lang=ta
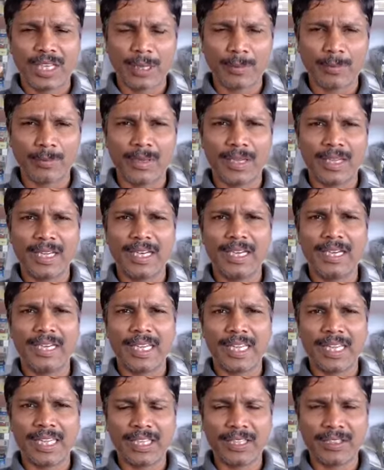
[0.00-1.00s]
நம்ம
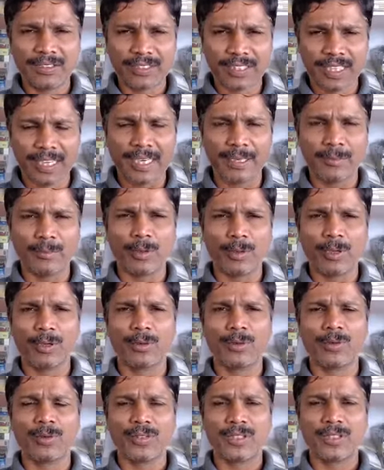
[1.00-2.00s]
டெய்லியும் செயல்
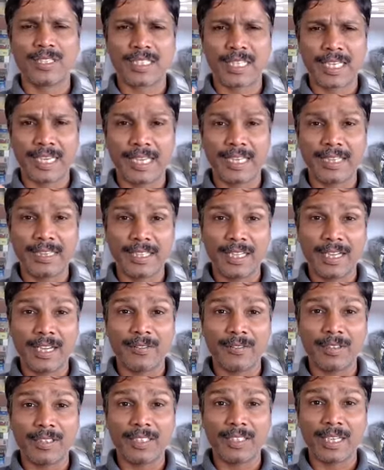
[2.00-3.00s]
புரியணும் செயல்
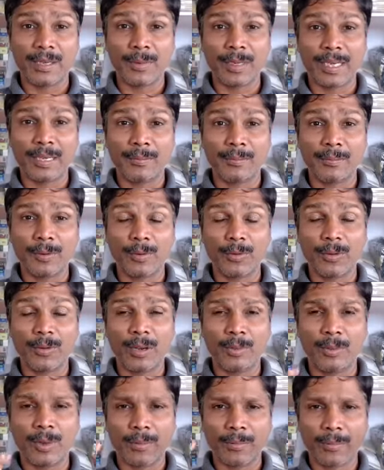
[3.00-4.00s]
தான் வந்து நம்ம என்ன
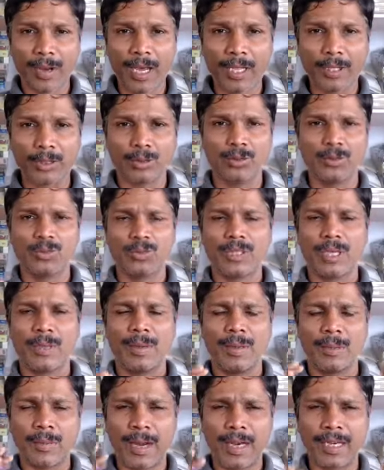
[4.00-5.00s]
பண்ணுவோம் நம்மளை மாற்றும்
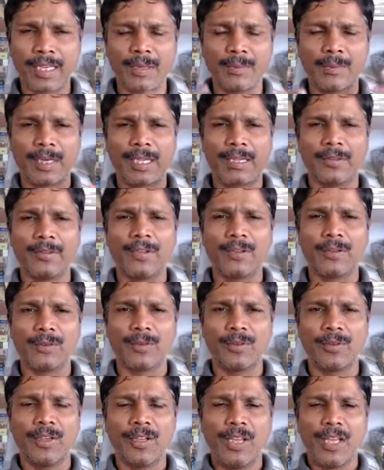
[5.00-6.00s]
நம்மளை மாற்றம் அடைய
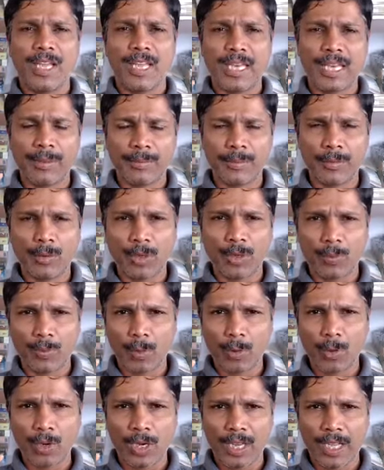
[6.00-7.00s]
வைக்கும் நம்ம ஒரு
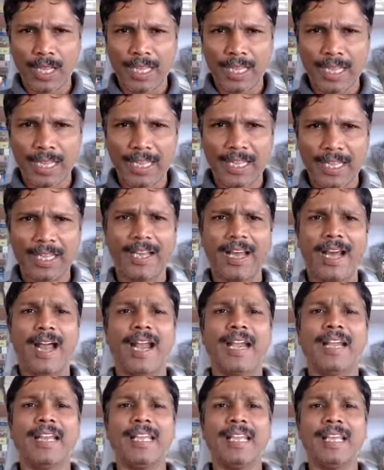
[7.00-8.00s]
பொருளை
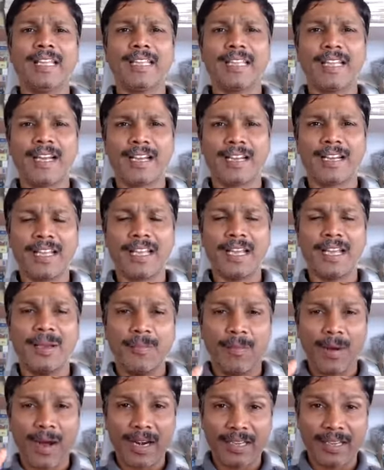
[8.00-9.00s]
அடையிறதுக்கான
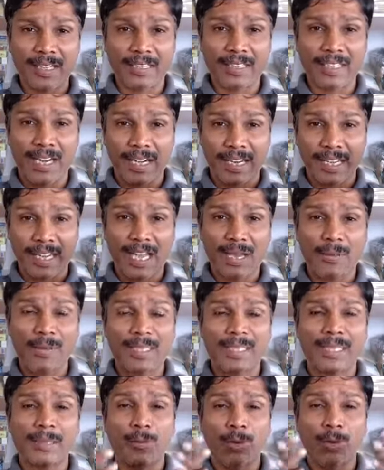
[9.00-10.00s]
மாற்றத்தை
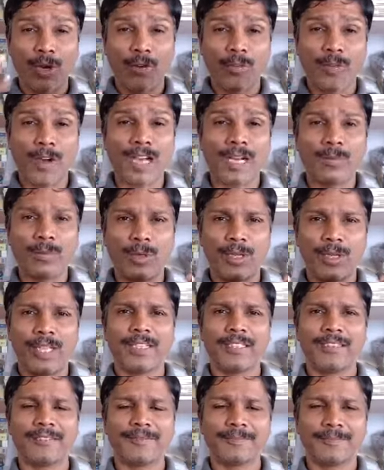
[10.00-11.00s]
அடையாம அந்த பொருளை வாங்க
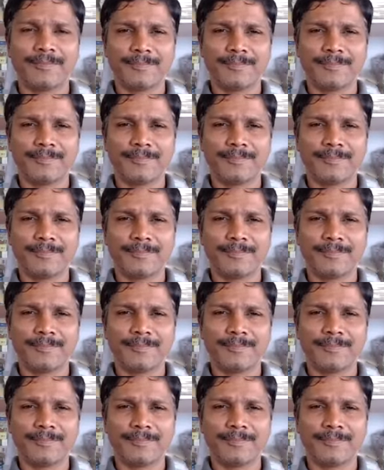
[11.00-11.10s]
முடியாது